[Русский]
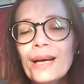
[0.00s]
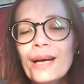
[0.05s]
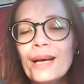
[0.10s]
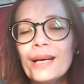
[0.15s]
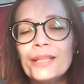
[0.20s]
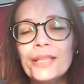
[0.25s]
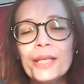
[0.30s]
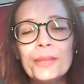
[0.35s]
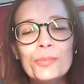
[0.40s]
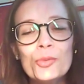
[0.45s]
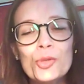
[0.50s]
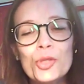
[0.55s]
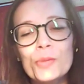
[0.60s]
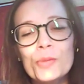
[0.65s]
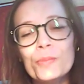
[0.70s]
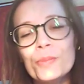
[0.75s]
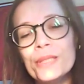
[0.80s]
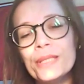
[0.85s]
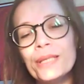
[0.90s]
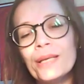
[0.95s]
она может
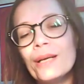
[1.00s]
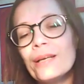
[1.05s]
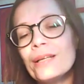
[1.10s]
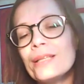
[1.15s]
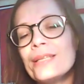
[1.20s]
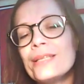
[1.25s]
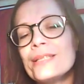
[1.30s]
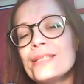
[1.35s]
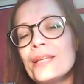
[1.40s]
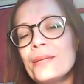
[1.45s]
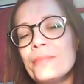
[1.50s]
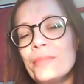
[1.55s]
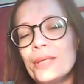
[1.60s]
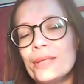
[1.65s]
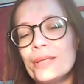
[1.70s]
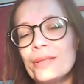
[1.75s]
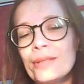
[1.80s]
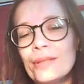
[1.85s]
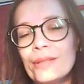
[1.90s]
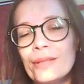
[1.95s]
быть как
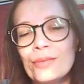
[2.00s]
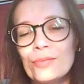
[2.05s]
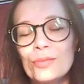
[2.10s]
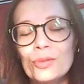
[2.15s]
незаметной.